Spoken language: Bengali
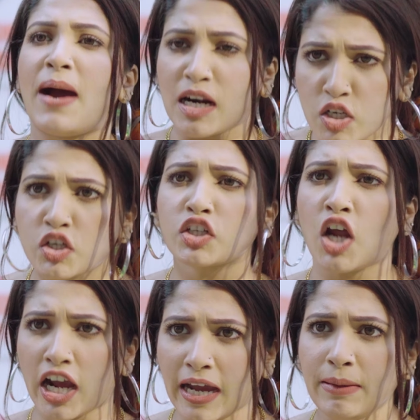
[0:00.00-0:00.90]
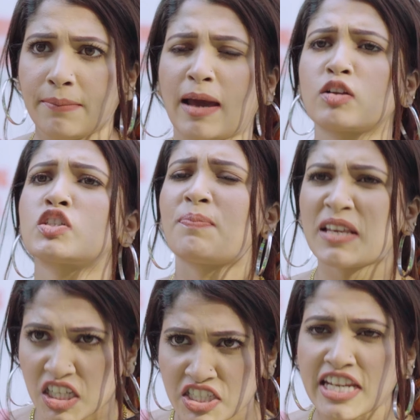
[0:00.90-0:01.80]
মানুষকে ঠকাবি মানুষের
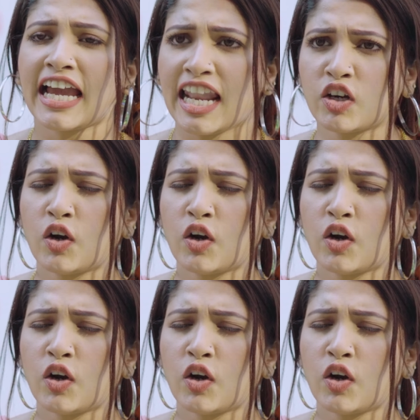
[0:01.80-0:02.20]
বিশ্বাস নিয়ে খেলা